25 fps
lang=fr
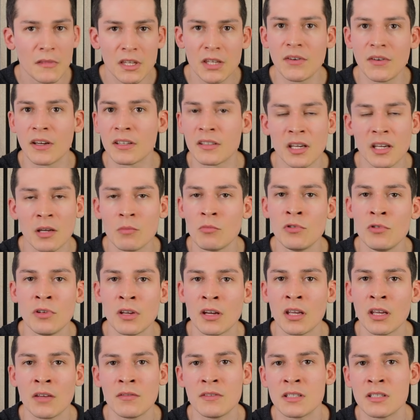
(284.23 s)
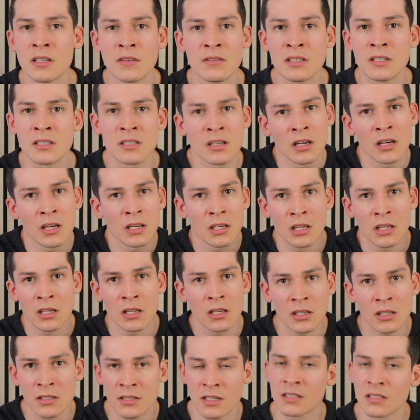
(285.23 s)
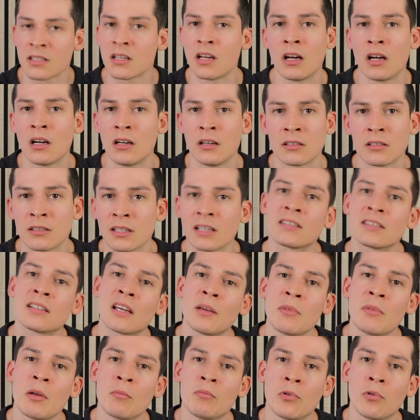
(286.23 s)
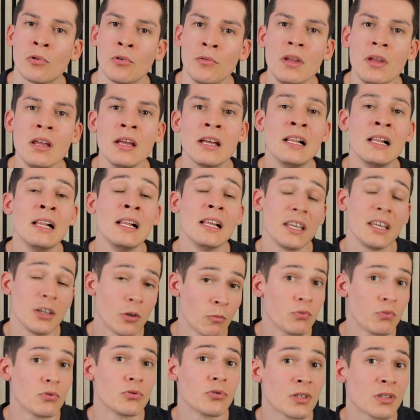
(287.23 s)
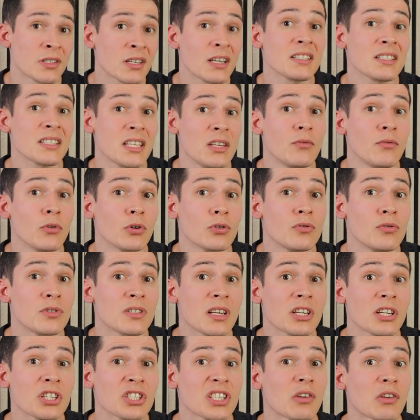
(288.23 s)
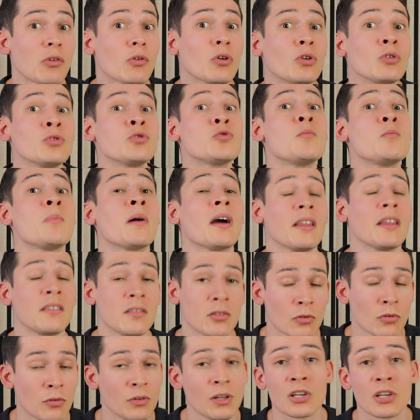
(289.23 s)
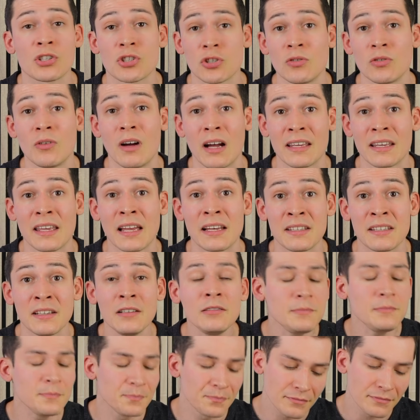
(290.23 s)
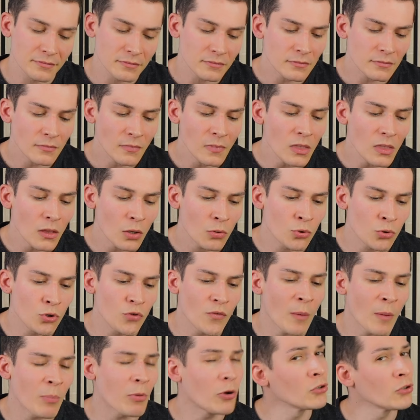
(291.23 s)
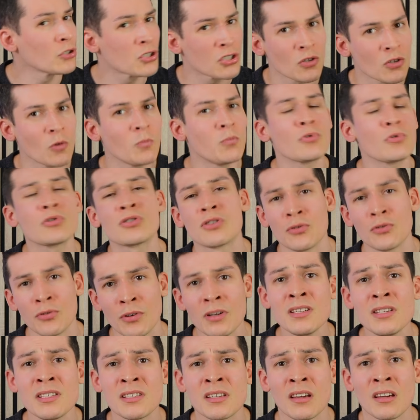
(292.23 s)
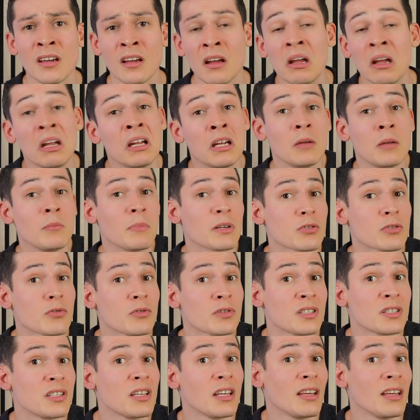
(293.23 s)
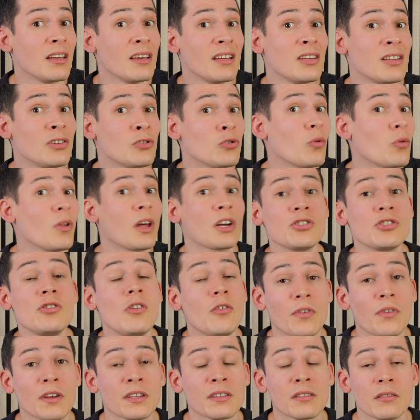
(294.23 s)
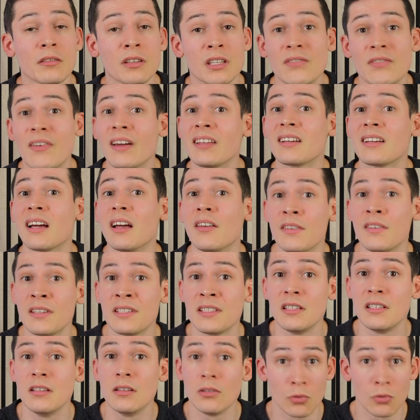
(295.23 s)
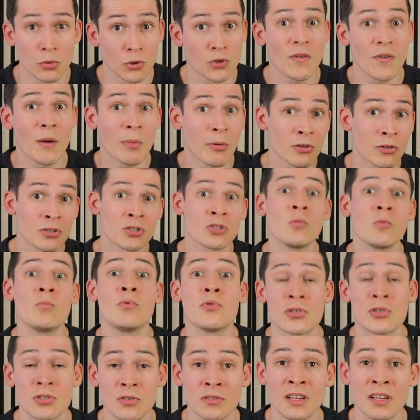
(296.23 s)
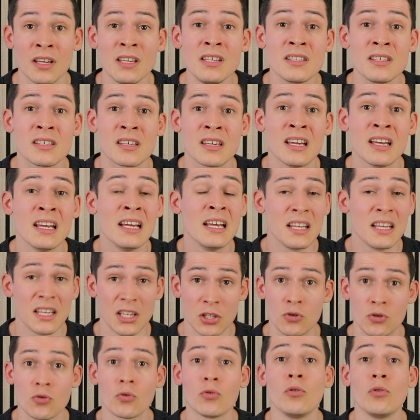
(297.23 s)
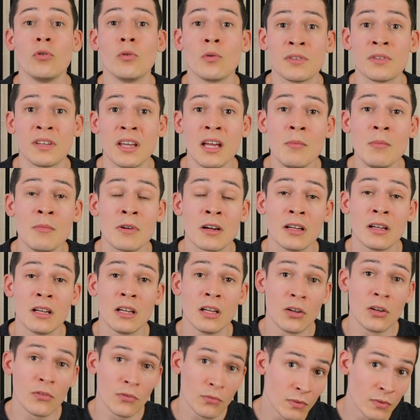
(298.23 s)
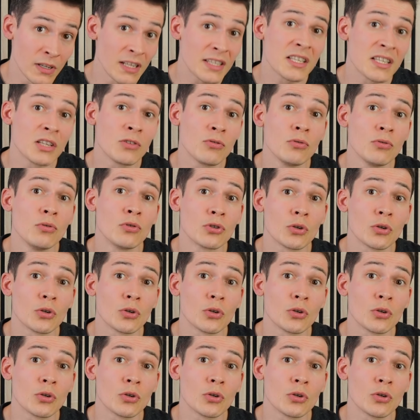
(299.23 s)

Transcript: il va être rémunéré vis à -vis de ça et ça sera très très bien pour lui. Et en plus de ça, ce qu'il faut que tu saches, c'est que quand tu prêtes ton argent à quelqu'un, tu vas prendre 100% du risque parce que c'est ton argent en fait qui va être investi. Donc tu vas prendre 100% des risques et sur le long terme, les études